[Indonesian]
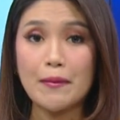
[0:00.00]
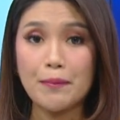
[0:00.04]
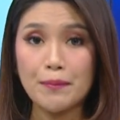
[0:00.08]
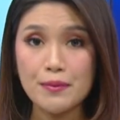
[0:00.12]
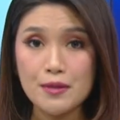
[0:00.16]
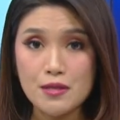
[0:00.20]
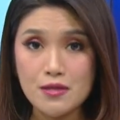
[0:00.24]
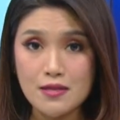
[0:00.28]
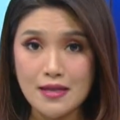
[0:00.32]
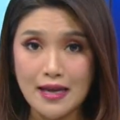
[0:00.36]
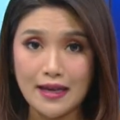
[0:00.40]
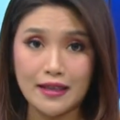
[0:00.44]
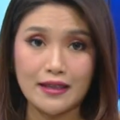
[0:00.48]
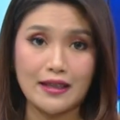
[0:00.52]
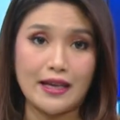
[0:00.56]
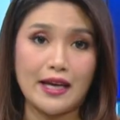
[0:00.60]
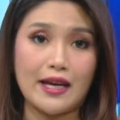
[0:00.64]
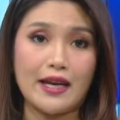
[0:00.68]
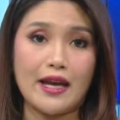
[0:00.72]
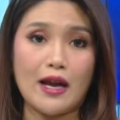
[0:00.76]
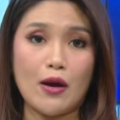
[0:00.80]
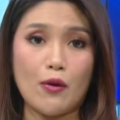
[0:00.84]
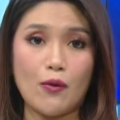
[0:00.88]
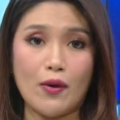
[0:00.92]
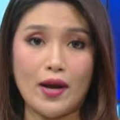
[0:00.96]
3 persen
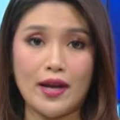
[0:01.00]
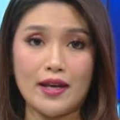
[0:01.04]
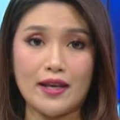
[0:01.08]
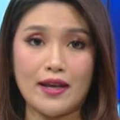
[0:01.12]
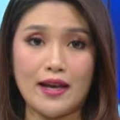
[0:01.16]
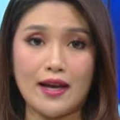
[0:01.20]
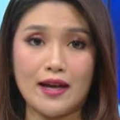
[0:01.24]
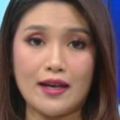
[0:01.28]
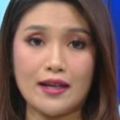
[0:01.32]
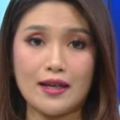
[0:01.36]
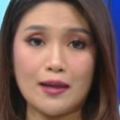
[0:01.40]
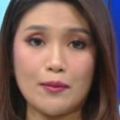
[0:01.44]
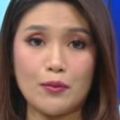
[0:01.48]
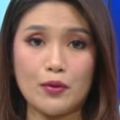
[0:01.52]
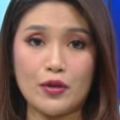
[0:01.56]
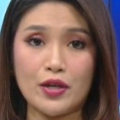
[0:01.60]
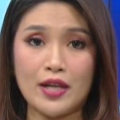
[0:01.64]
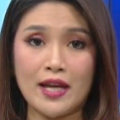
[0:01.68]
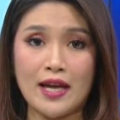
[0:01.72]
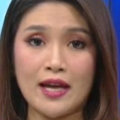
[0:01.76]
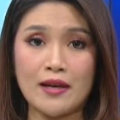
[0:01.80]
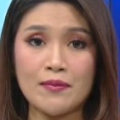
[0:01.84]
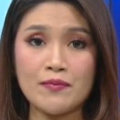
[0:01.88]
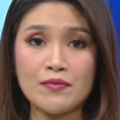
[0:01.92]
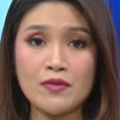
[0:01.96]
karyawannya.
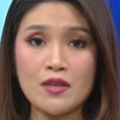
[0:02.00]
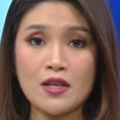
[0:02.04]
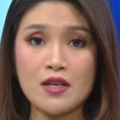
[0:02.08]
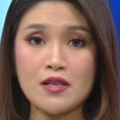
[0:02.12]
Kemudian